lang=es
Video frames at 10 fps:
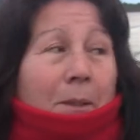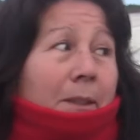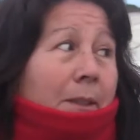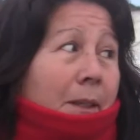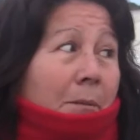a
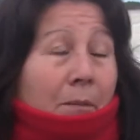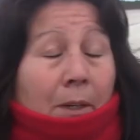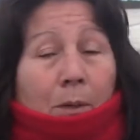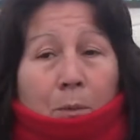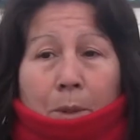presentarme,
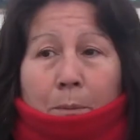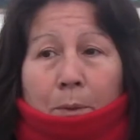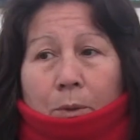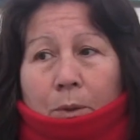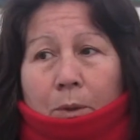vi el cuerpo
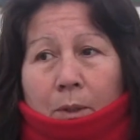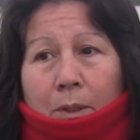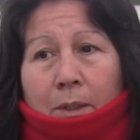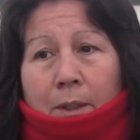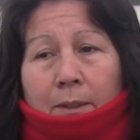y todo
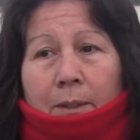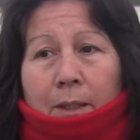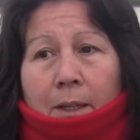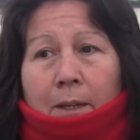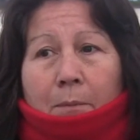y
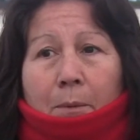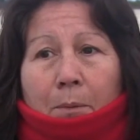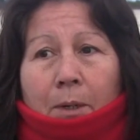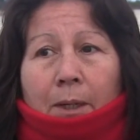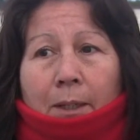enseguida
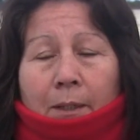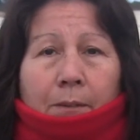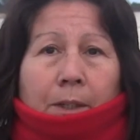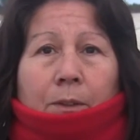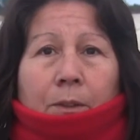llamamos a
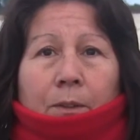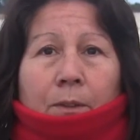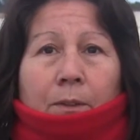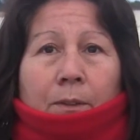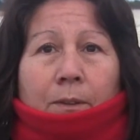carabinero
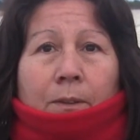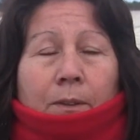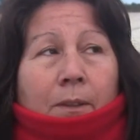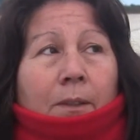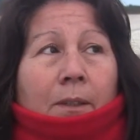
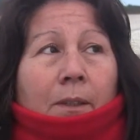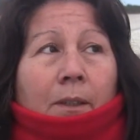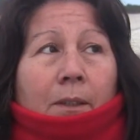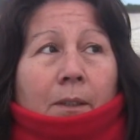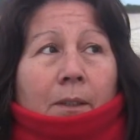
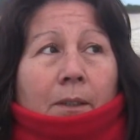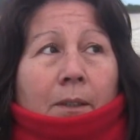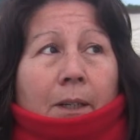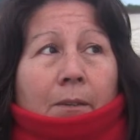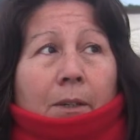Y del
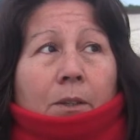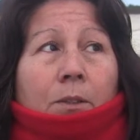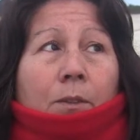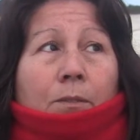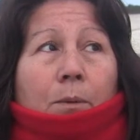carabinero
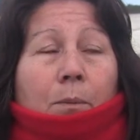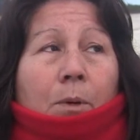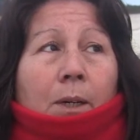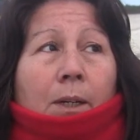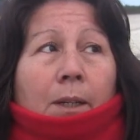se
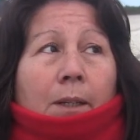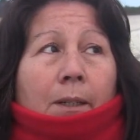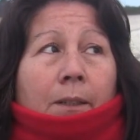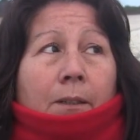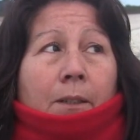informó a
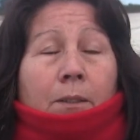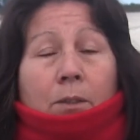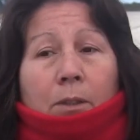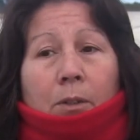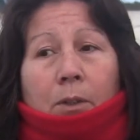la
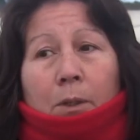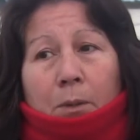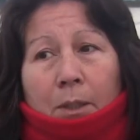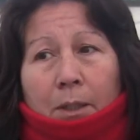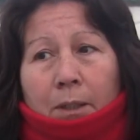dirección de
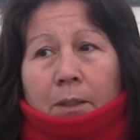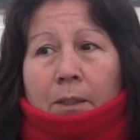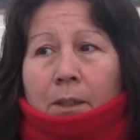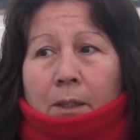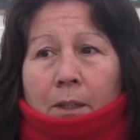aeronáutica
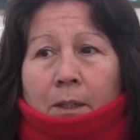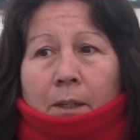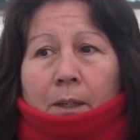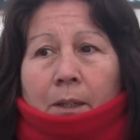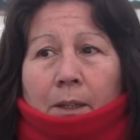
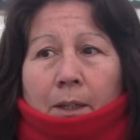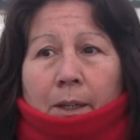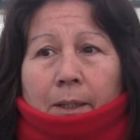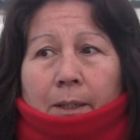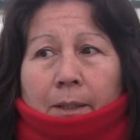y
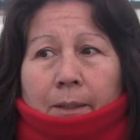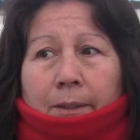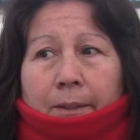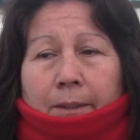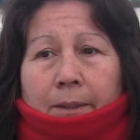
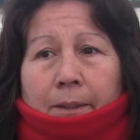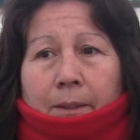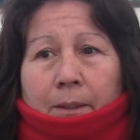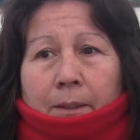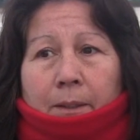
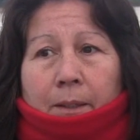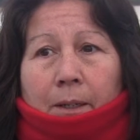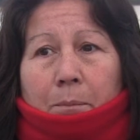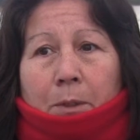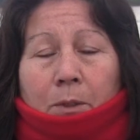al,
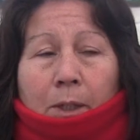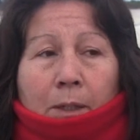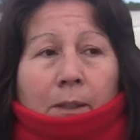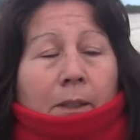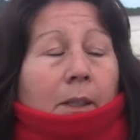personal
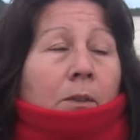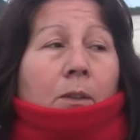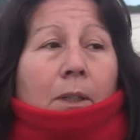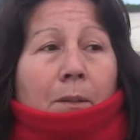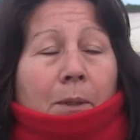que está a cargo
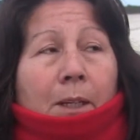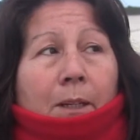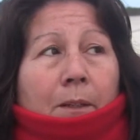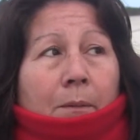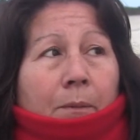de la
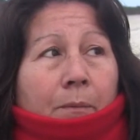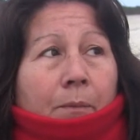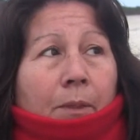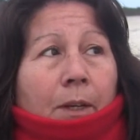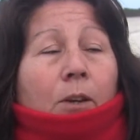maquinaria,
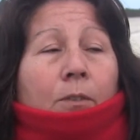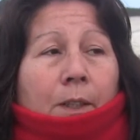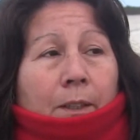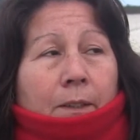de la obra.